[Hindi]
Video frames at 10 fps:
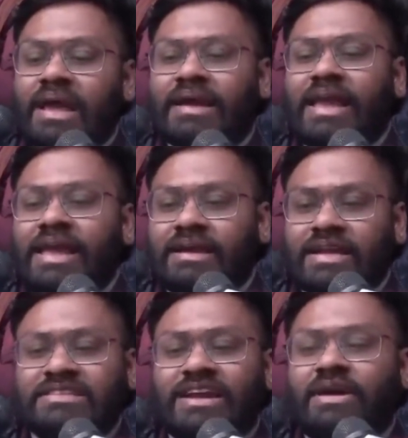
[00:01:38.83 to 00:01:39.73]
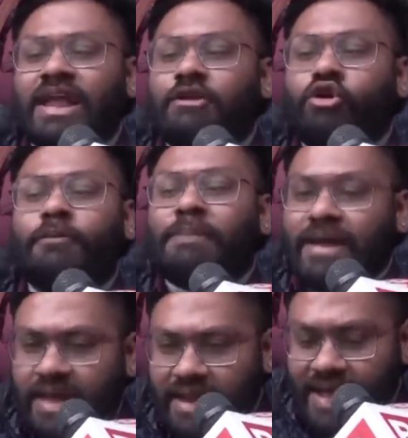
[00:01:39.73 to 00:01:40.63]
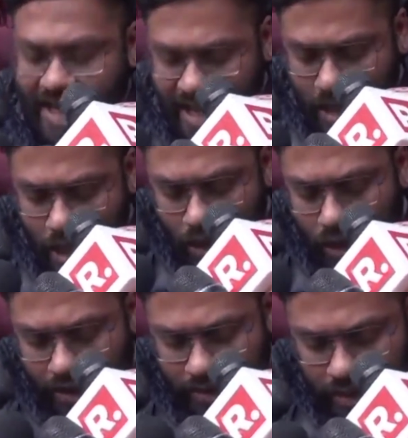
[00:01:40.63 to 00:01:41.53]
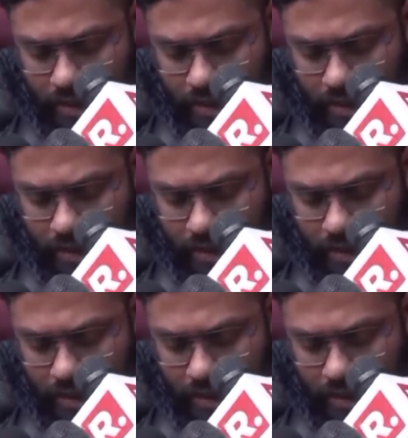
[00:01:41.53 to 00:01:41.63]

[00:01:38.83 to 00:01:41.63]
कहीं कंजावला रोड पे गिर गया और